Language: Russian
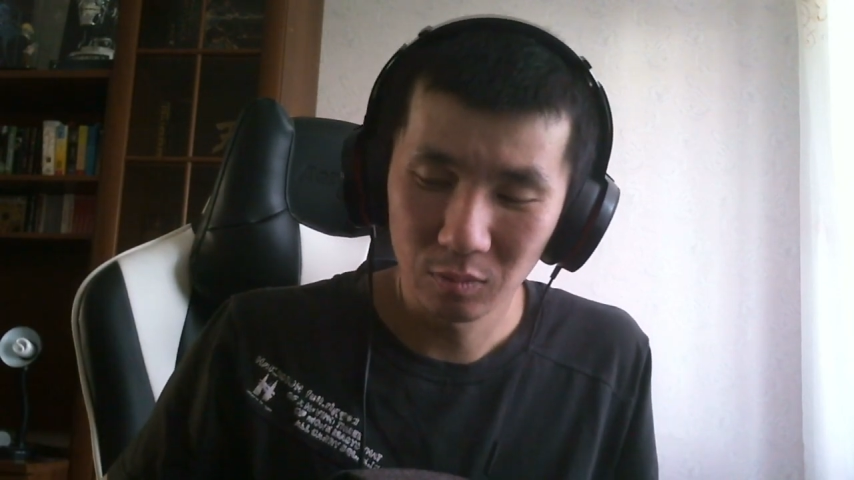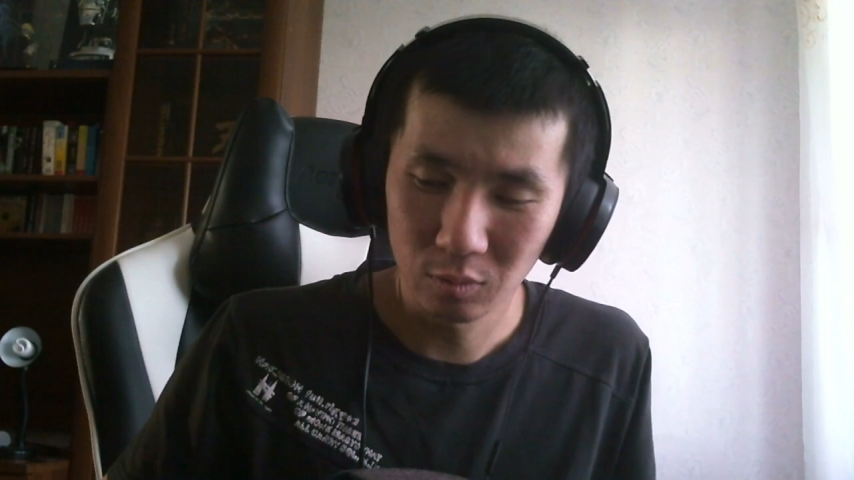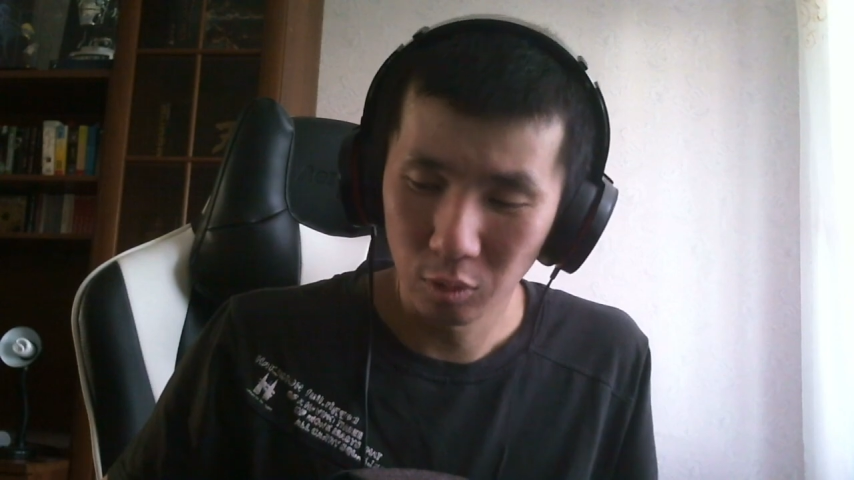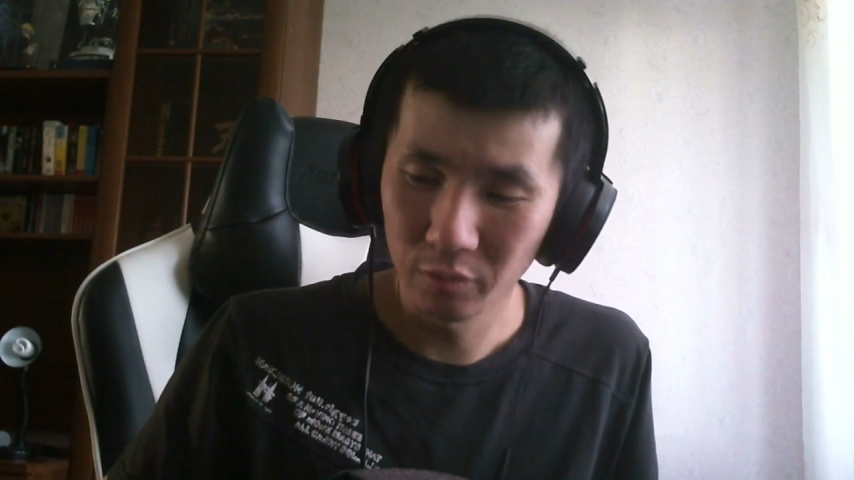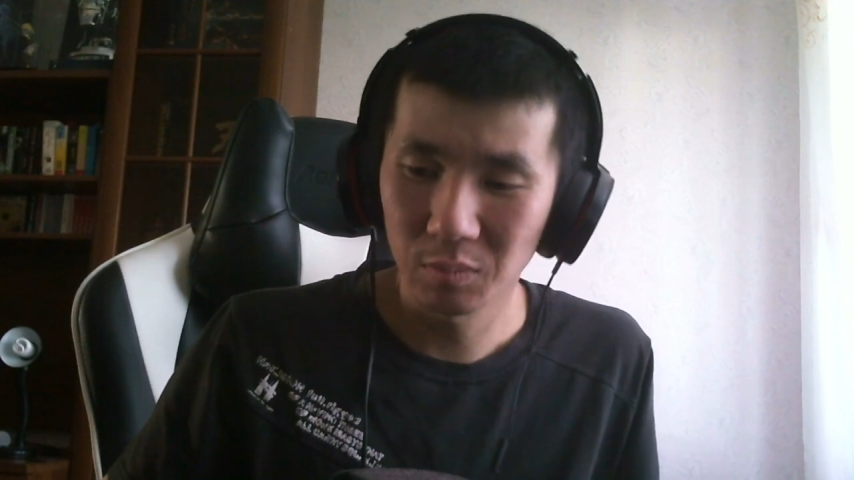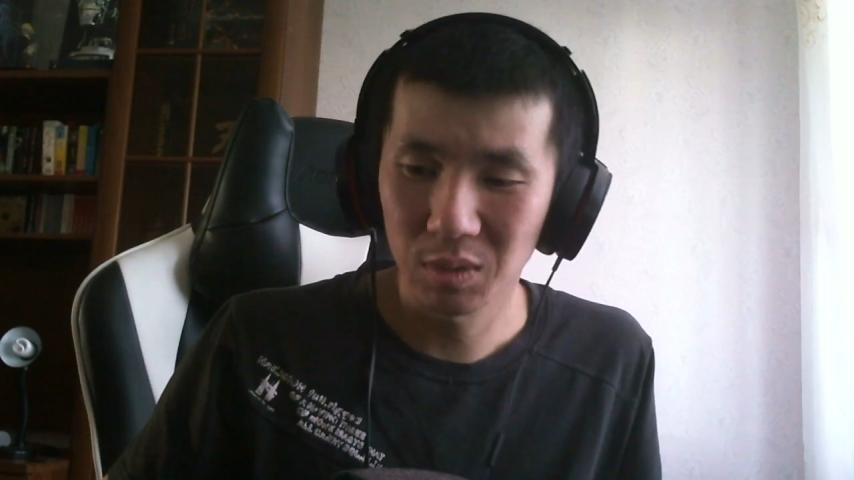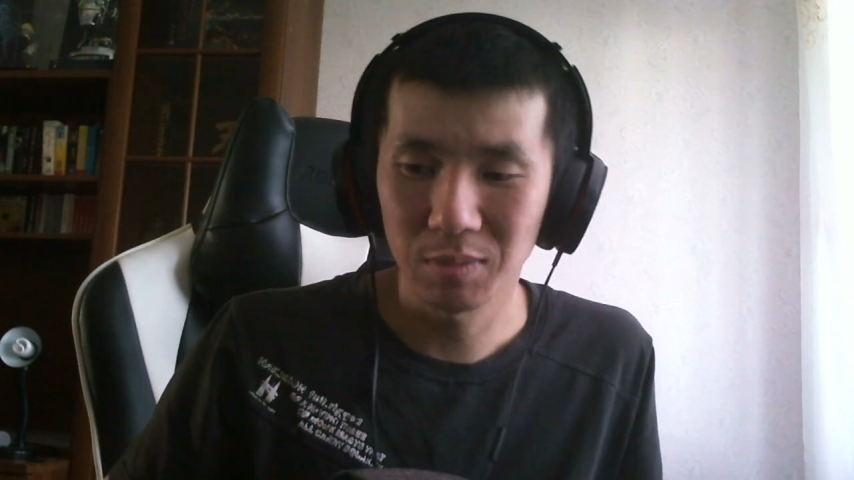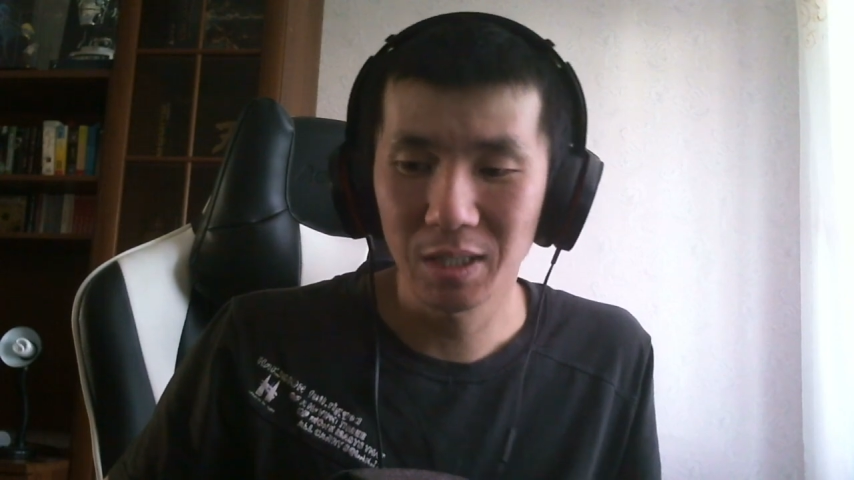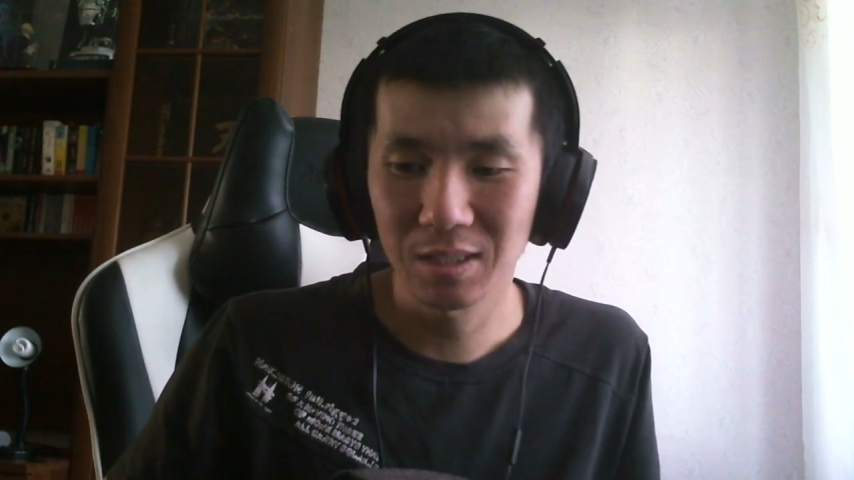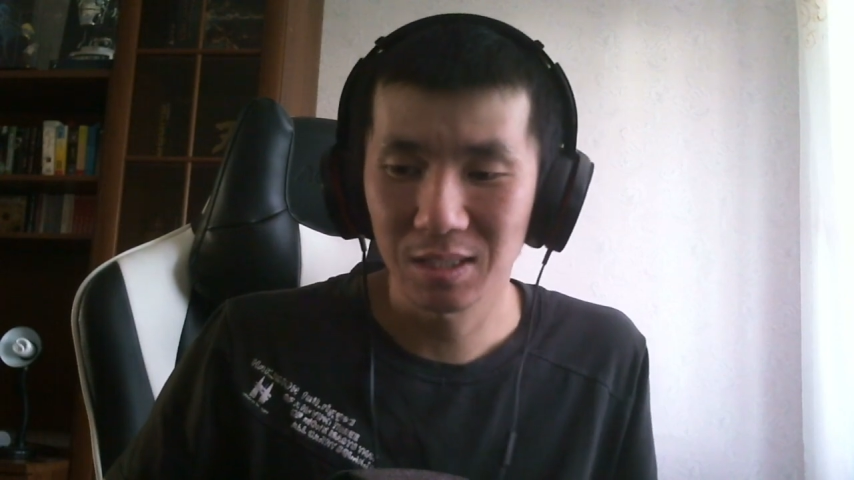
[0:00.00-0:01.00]
условно
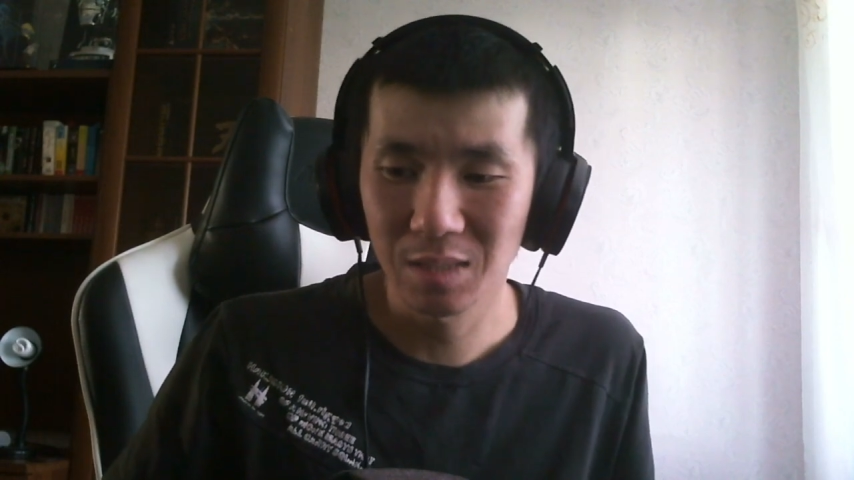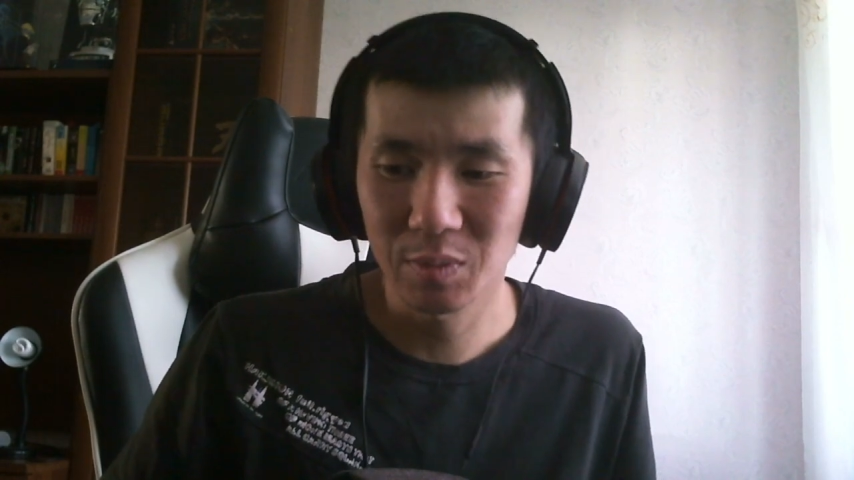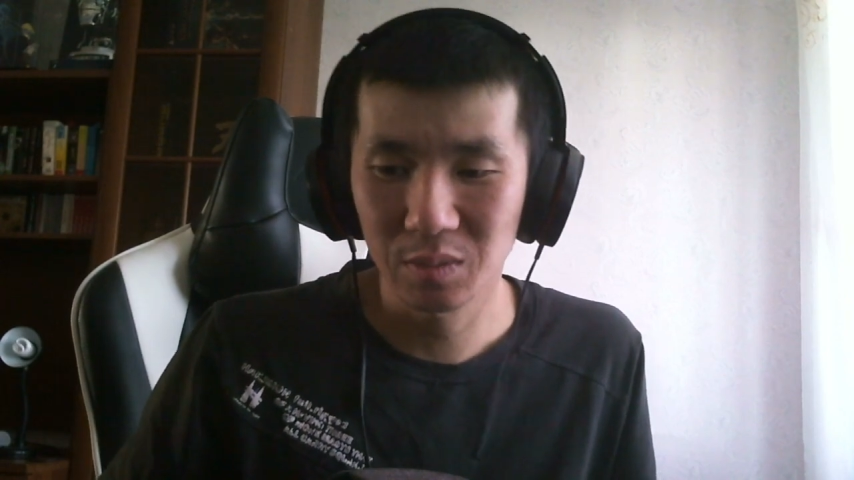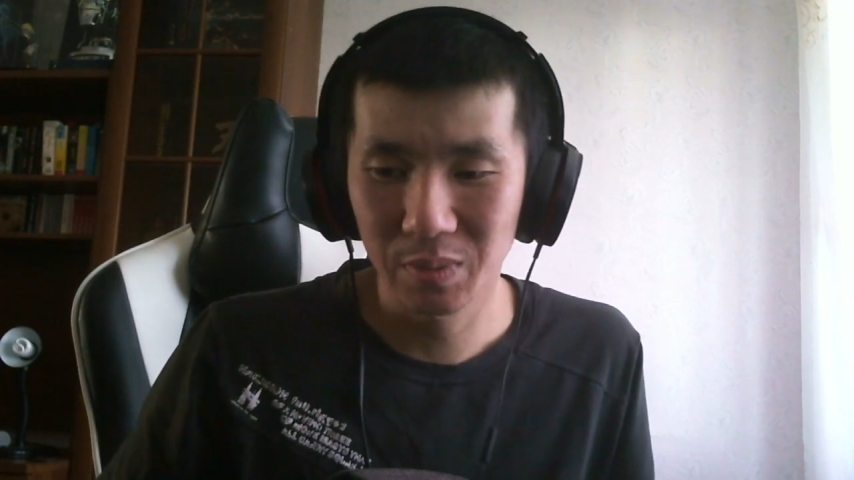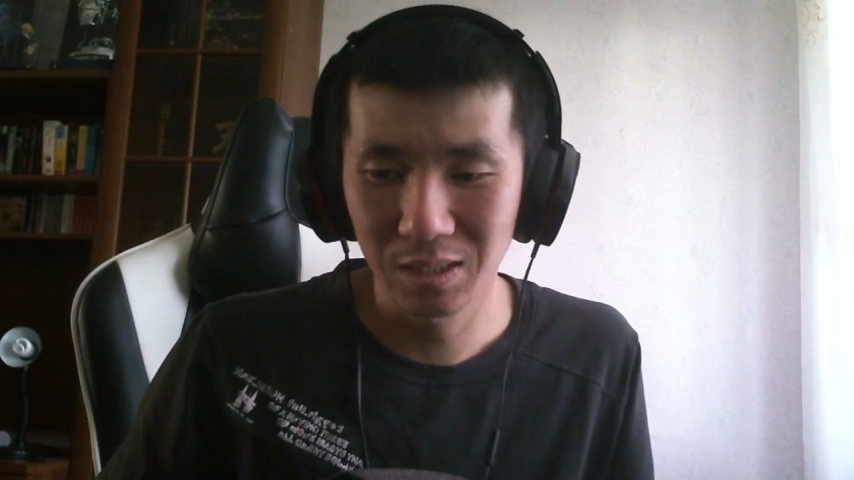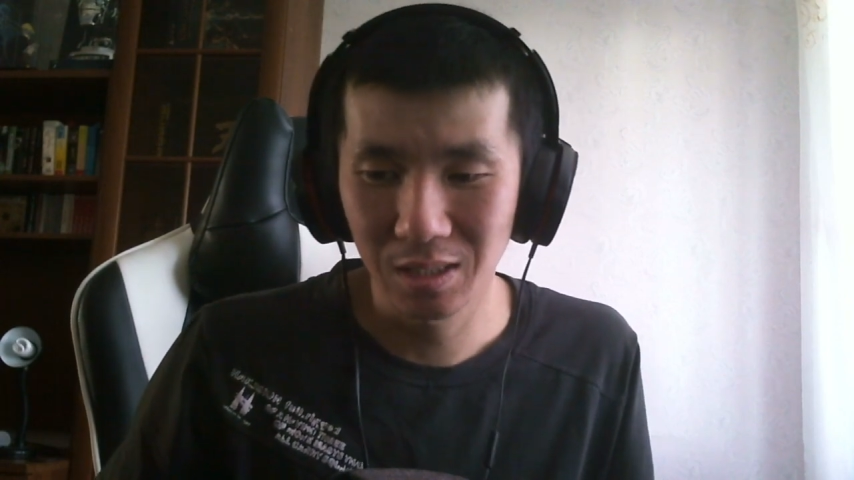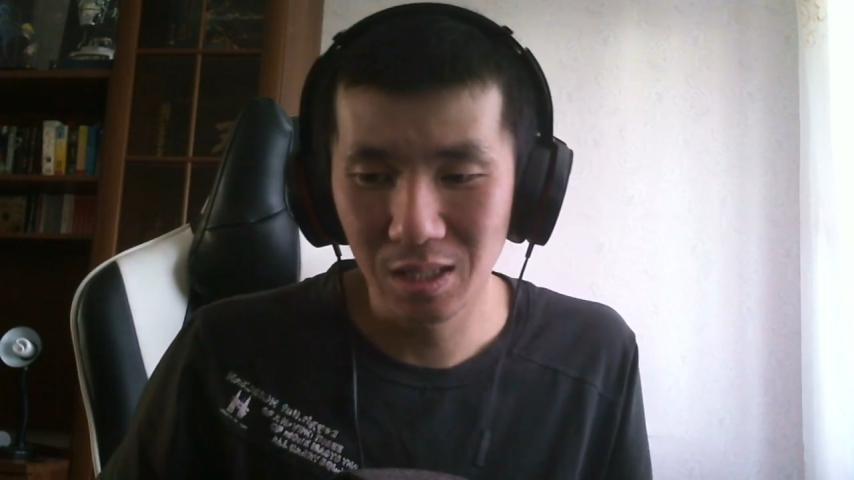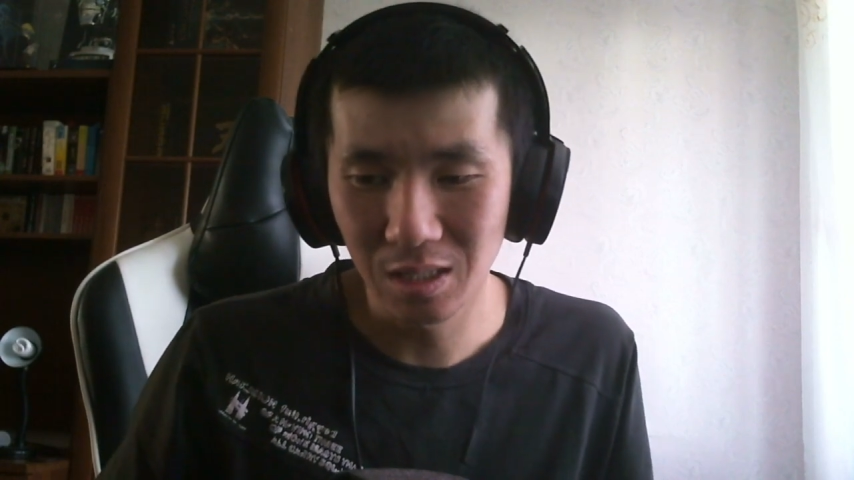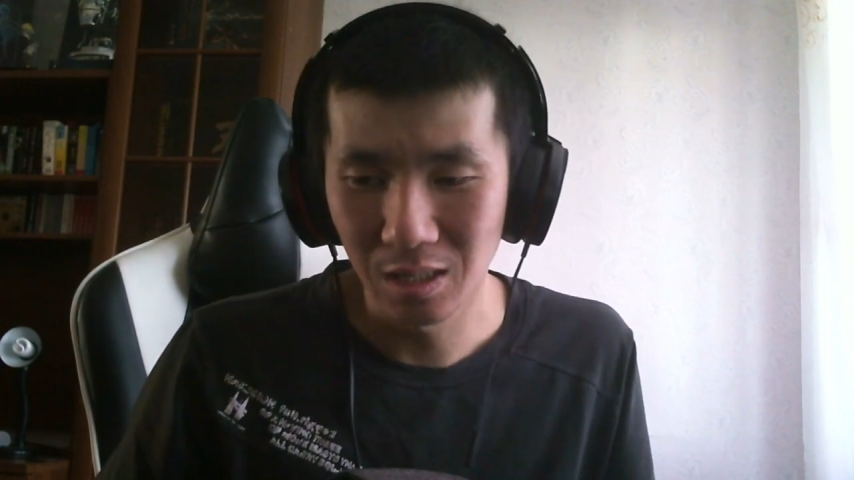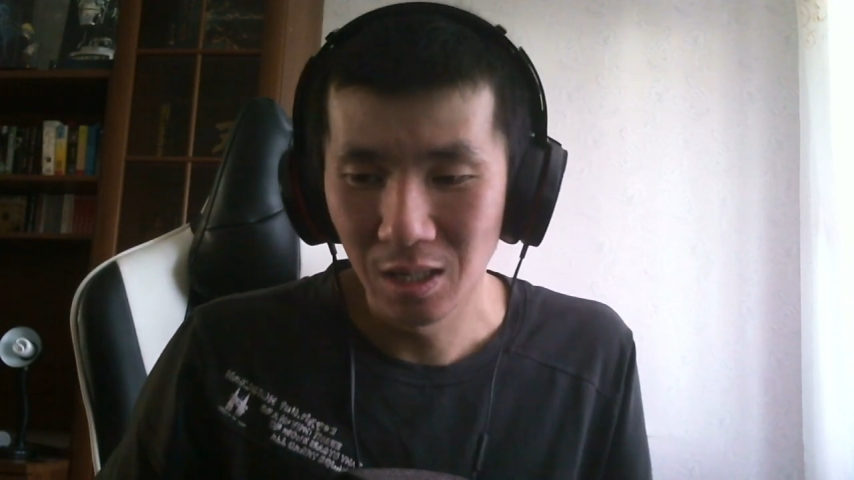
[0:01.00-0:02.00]
бесплатная схема
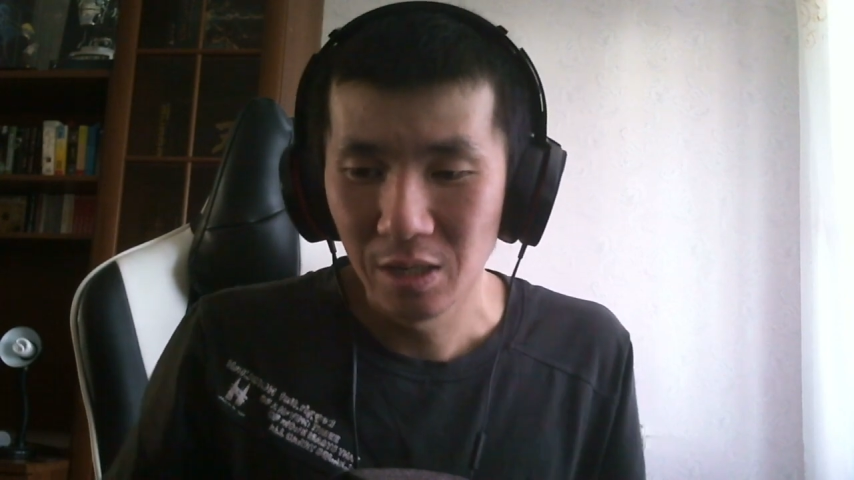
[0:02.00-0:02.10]
распространения.